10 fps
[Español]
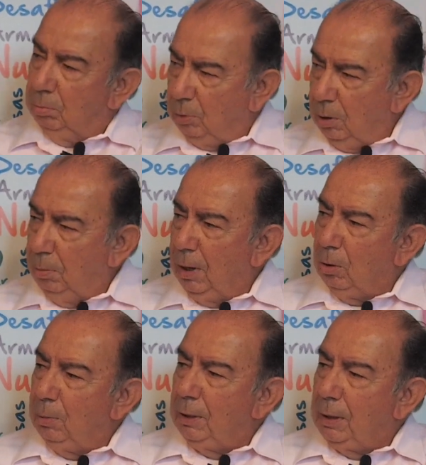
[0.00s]
ponerme a
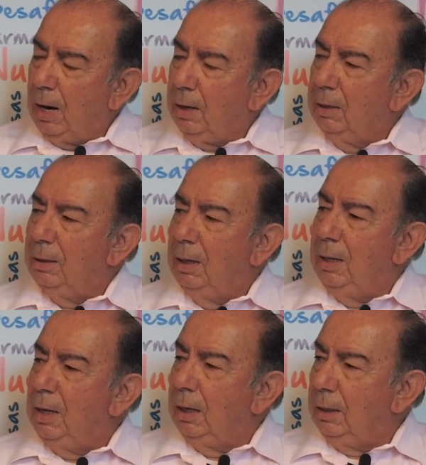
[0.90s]
comentar la
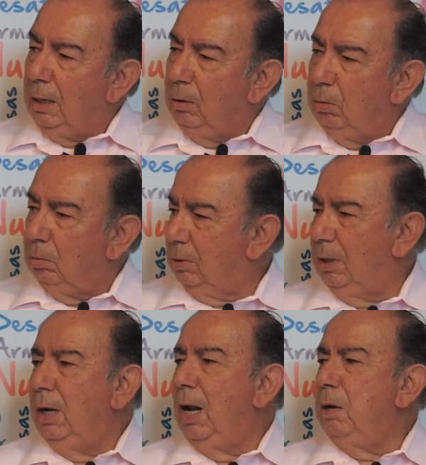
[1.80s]
idea que tengo
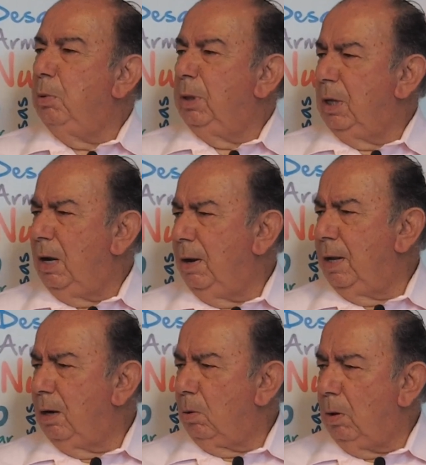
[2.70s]
sin el ánimo que te la
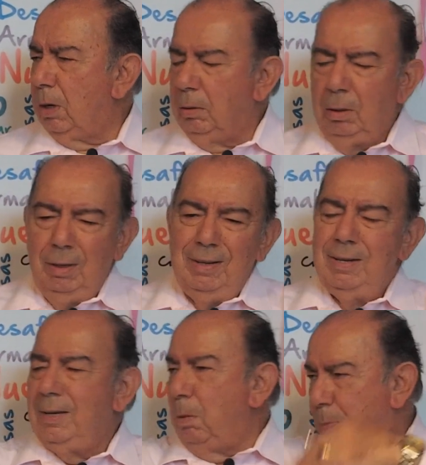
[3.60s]
vayan a robar.
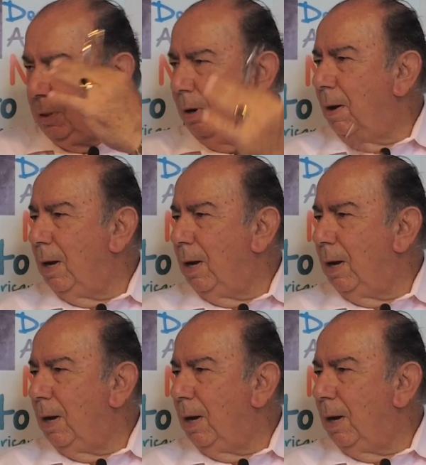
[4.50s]
Siempre te la